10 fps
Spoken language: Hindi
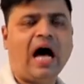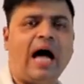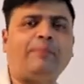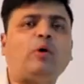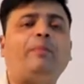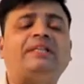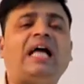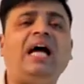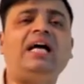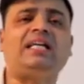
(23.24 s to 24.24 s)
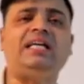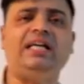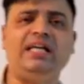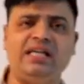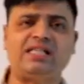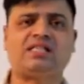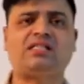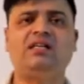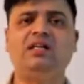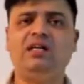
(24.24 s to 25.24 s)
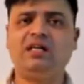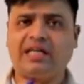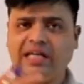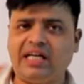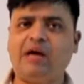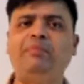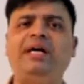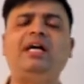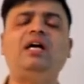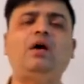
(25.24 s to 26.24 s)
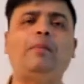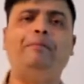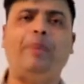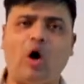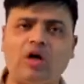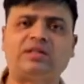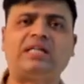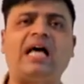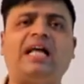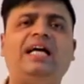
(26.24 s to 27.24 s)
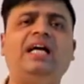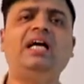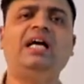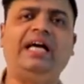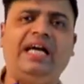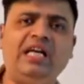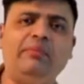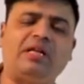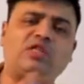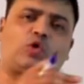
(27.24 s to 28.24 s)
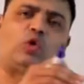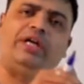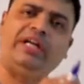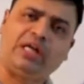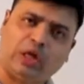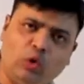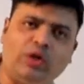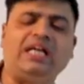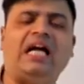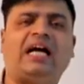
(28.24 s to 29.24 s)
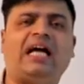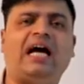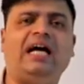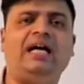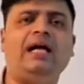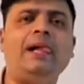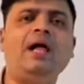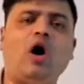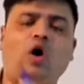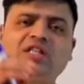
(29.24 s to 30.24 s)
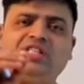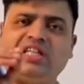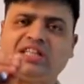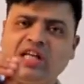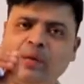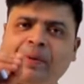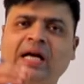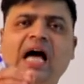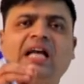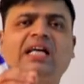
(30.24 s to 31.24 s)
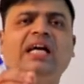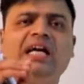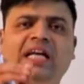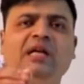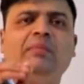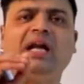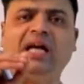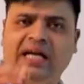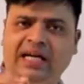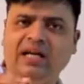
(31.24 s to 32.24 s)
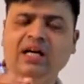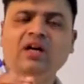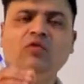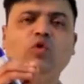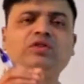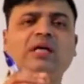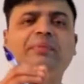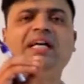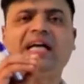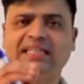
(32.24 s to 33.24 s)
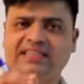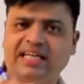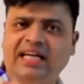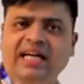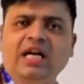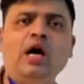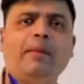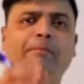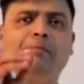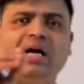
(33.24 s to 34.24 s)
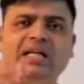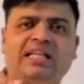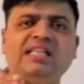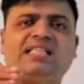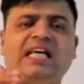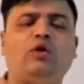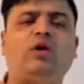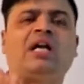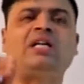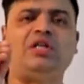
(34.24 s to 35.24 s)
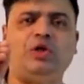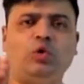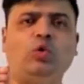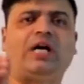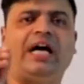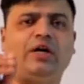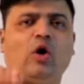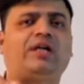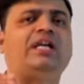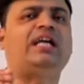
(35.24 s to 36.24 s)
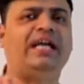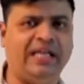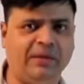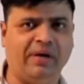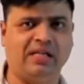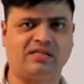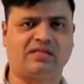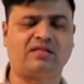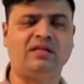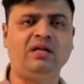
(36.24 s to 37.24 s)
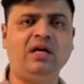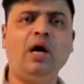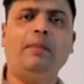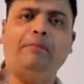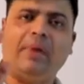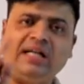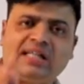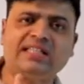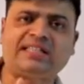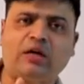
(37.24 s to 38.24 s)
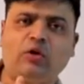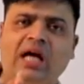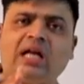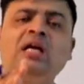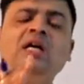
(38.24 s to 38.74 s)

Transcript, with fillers: आपको पता है कि इस किंगडम में बहुत सारे एनिमल्स को इंक्लूड किया गया है और जितने प्रकार के एनिमल हैं वो सभी कैसे हैं मल्टी सेलुलर यू कैरियोटिक एनिमल्स मल्टी सेलुलर